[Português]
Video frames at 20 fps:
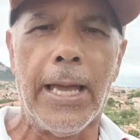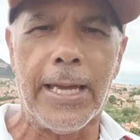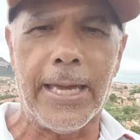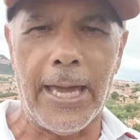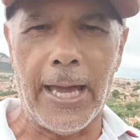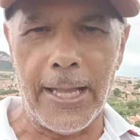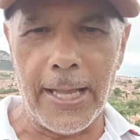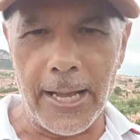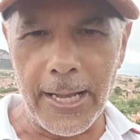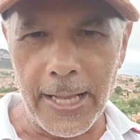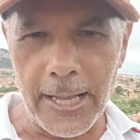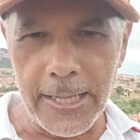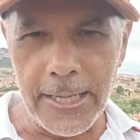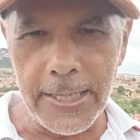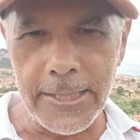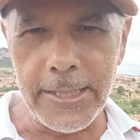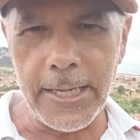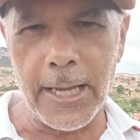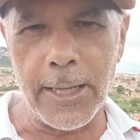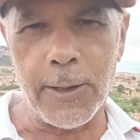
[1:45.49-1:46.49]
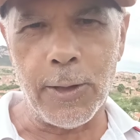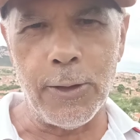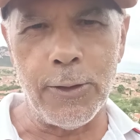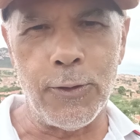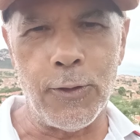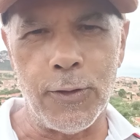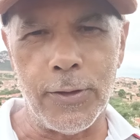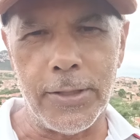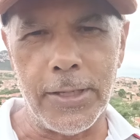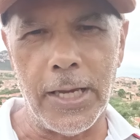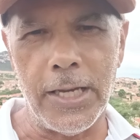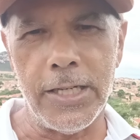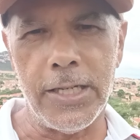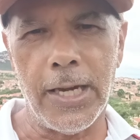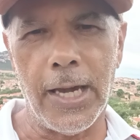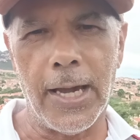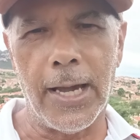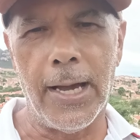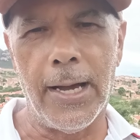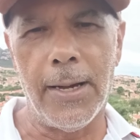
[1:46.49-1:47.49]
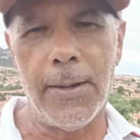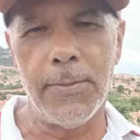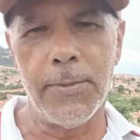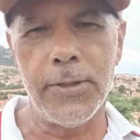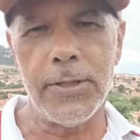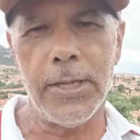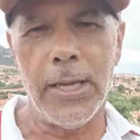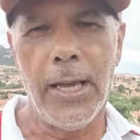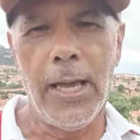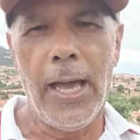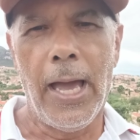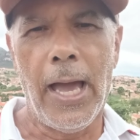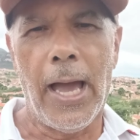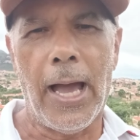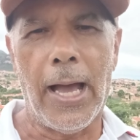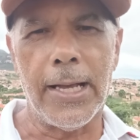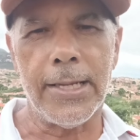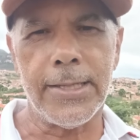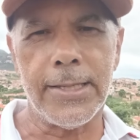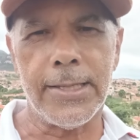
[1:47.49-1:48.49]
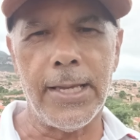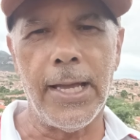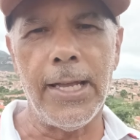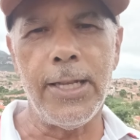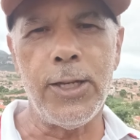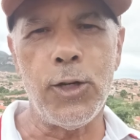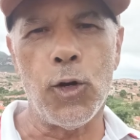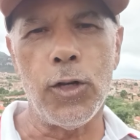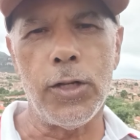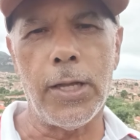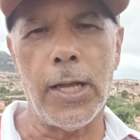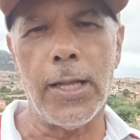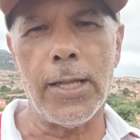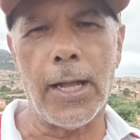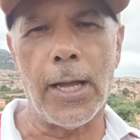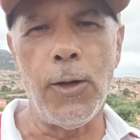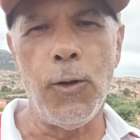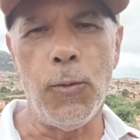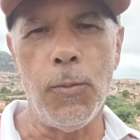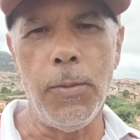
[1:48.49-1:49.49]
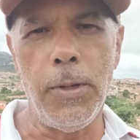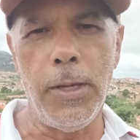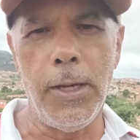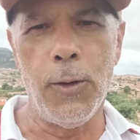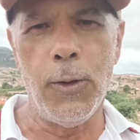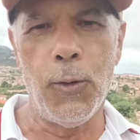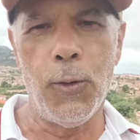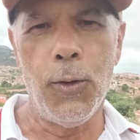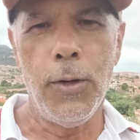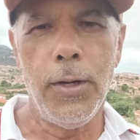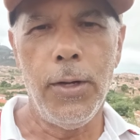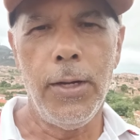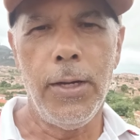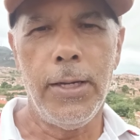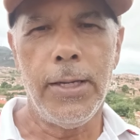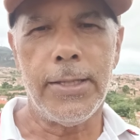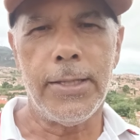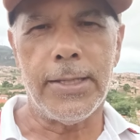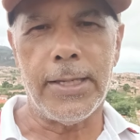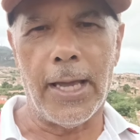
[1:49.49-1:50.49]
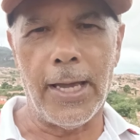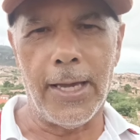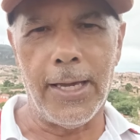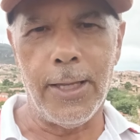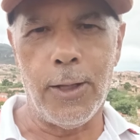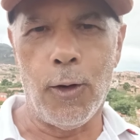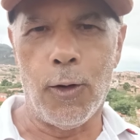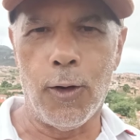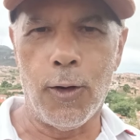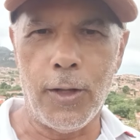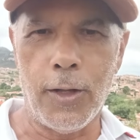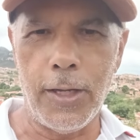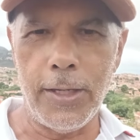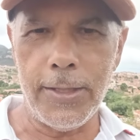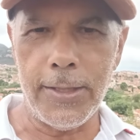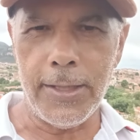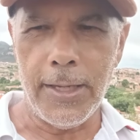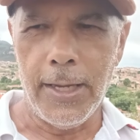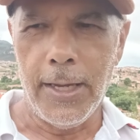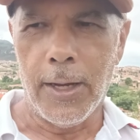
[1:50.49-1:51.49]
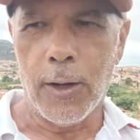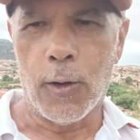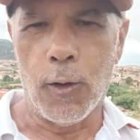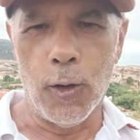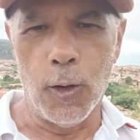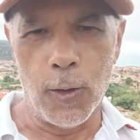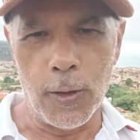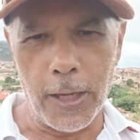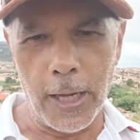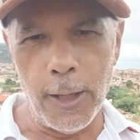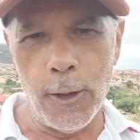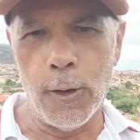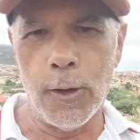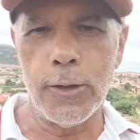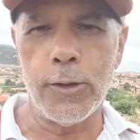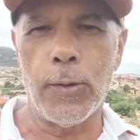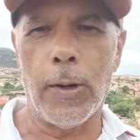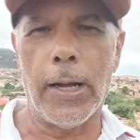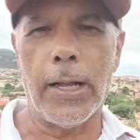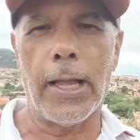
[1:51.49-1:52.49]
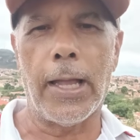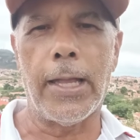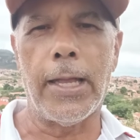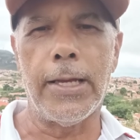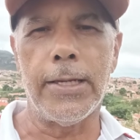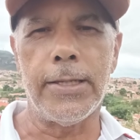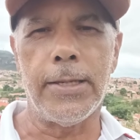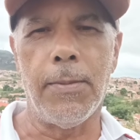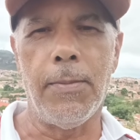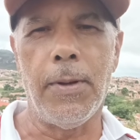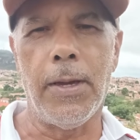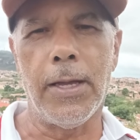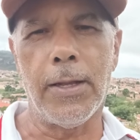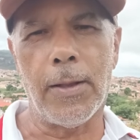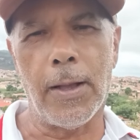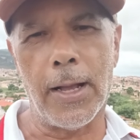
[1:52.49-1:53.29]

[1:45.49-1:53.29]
Quero agradecer a todos vocês. Chegamos a 181 mil seguidores. Coloquei hoje o agradecimento.